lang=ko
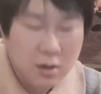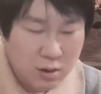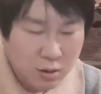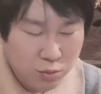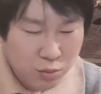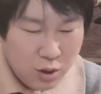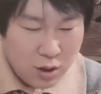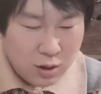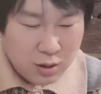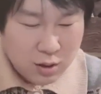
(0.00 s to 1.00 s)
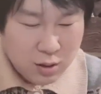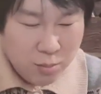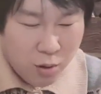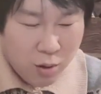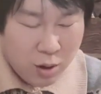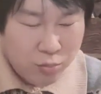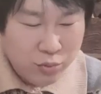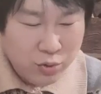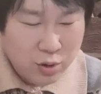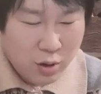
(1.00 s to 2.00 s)
그리고 지금 뭔가
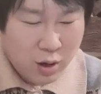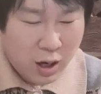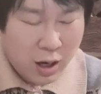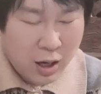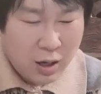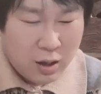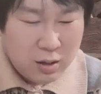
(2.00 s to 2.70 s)
문서나